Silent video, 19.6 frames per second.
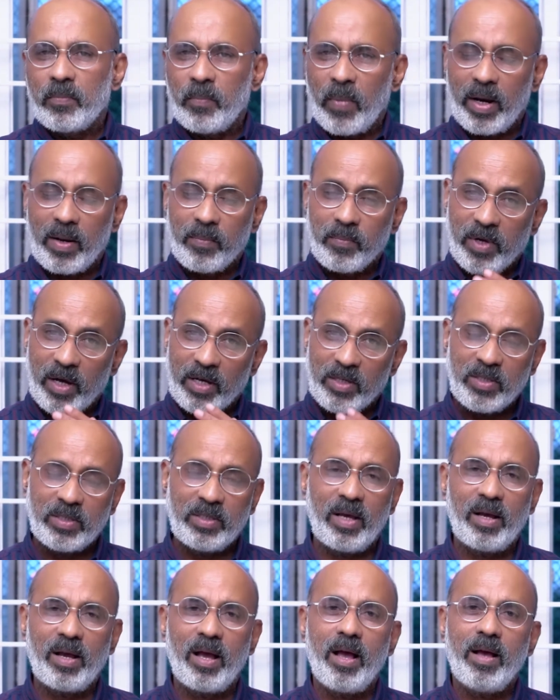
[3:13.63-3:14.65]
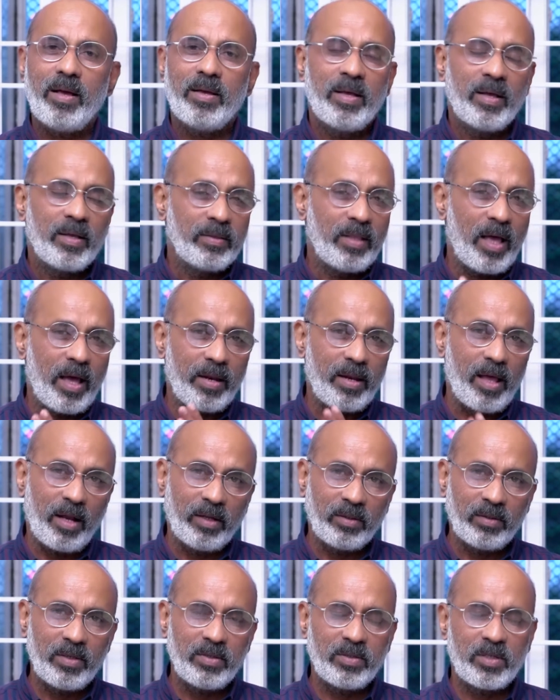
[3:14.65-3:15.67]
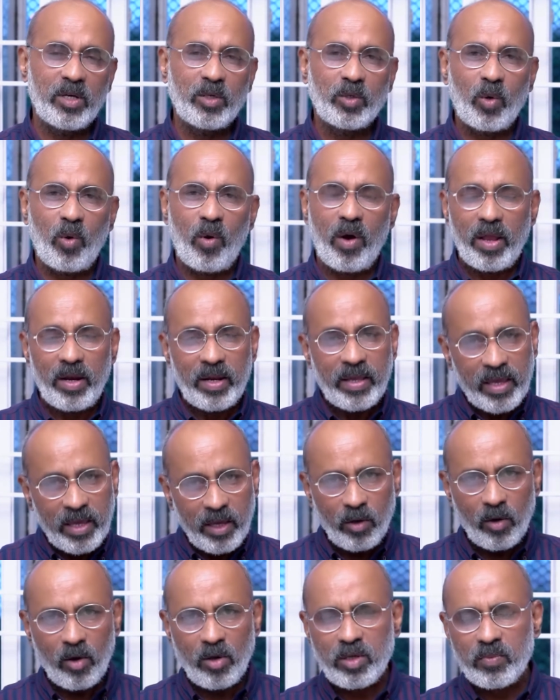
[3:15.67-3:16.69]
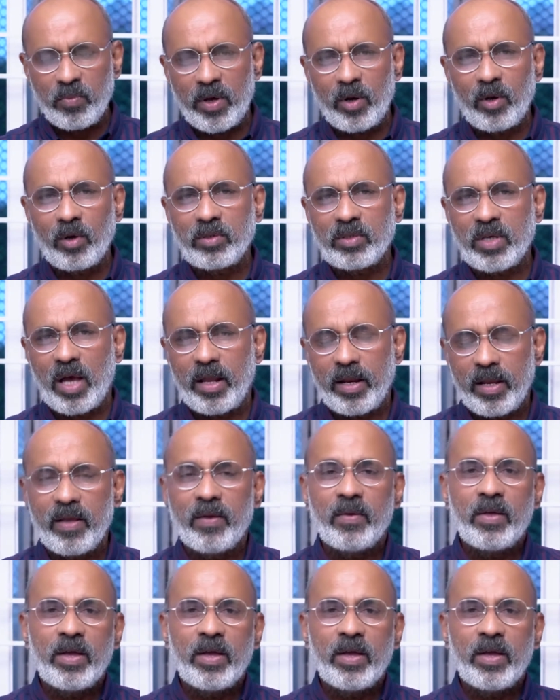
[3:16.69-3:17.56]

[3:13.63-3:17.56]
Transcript: మనం ఖచ్చితంగా దాన్ని అర్థం చేసుకోవాలి ఈరోజు మరొకసారి